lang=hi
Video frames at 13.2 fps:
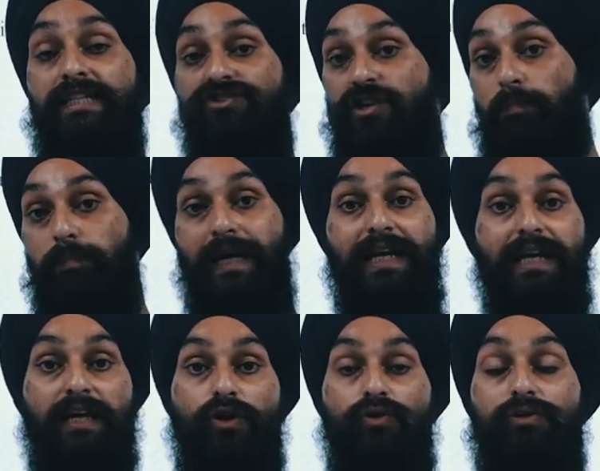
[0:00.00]
स्ट्रिप नहीं
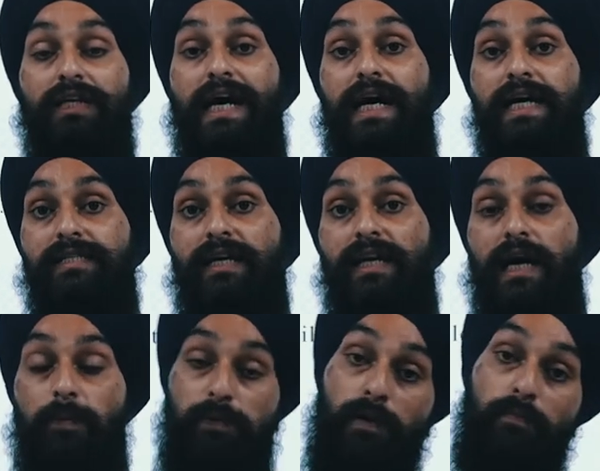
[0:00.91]
लगी होती आजकल
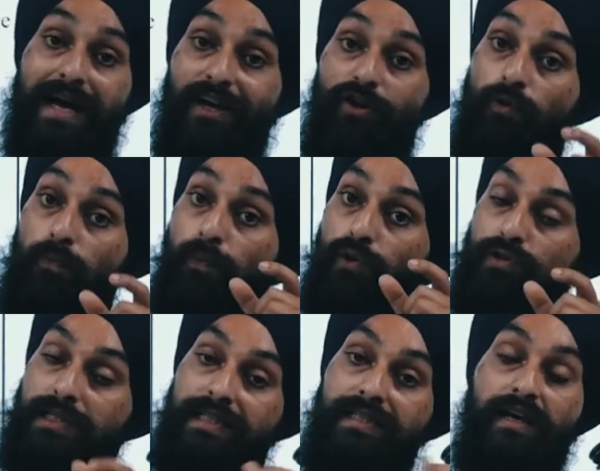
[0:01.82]
आपका माइक्रो
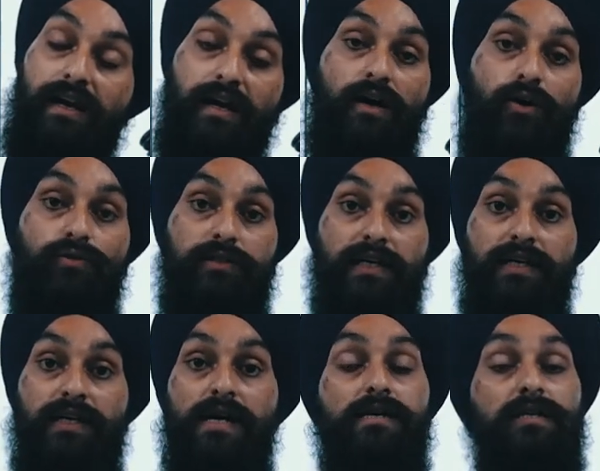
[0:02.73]
प्रोसेसर लगा होता है
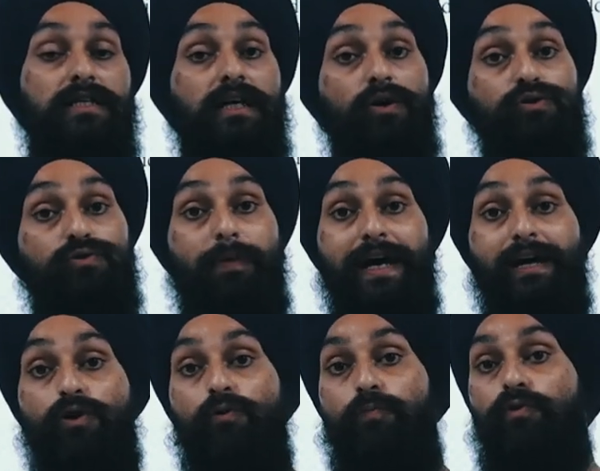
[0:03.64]
ठीक है उस
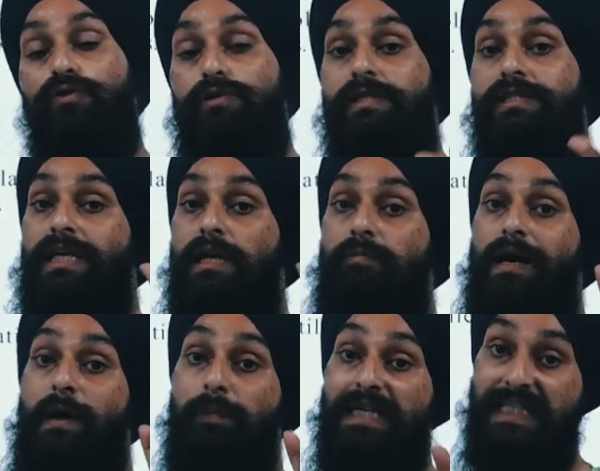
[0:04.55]
माइक्रो प्रोसेसर में
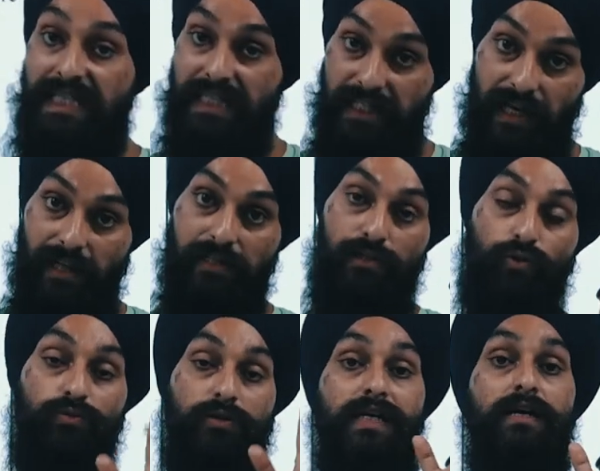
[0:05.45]
आपकी डिटेल्स
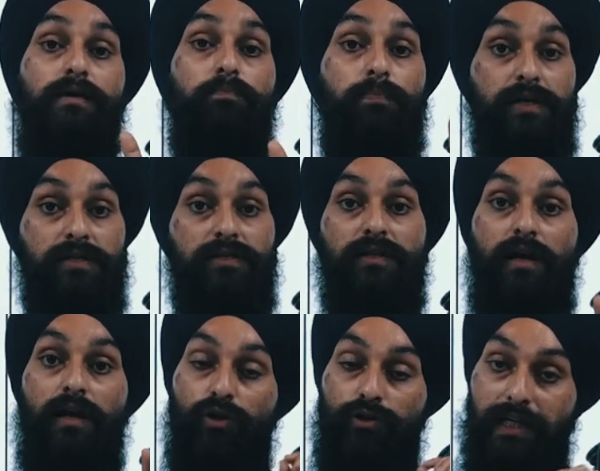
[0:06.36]
होती हैं
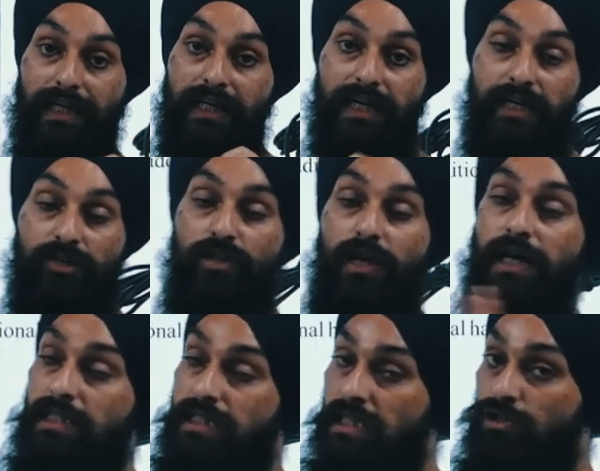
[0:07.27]
पर्सनल ऑथेंटिकेशन
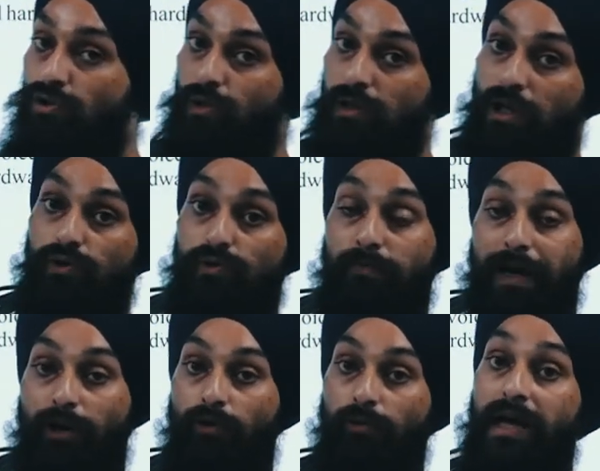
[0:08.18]
हर चीज़ जो होती है उस
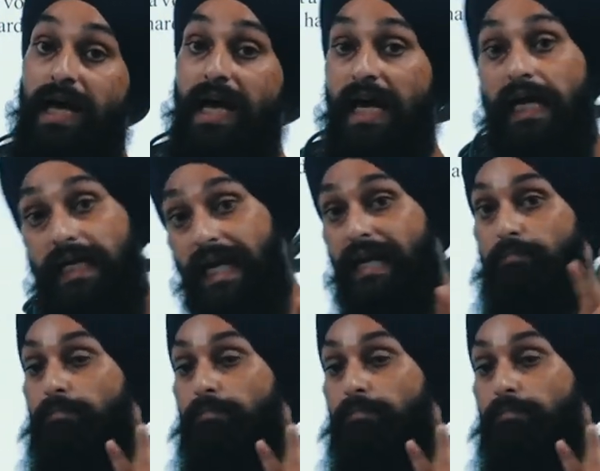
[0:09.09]
माइक्रो ये